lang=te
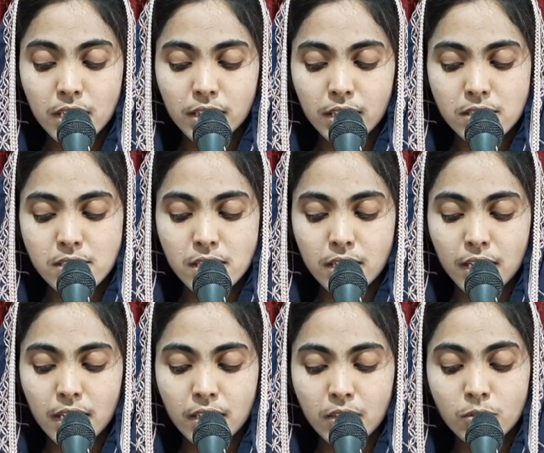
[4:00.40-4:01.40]

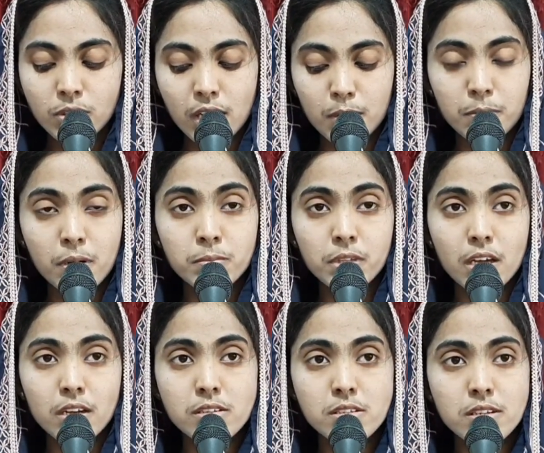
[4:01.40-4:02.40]
గతించినదైనను గర్భం
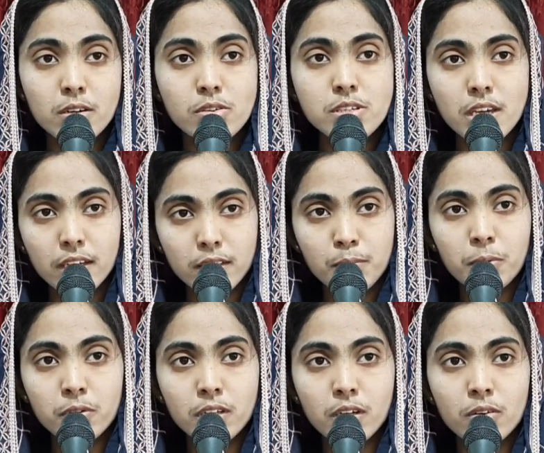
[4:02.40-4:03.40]
ధరించటకు శక్తి
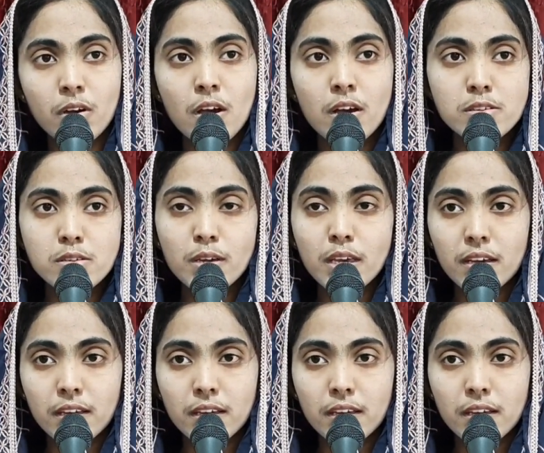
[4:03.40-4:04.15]
పొందెను సో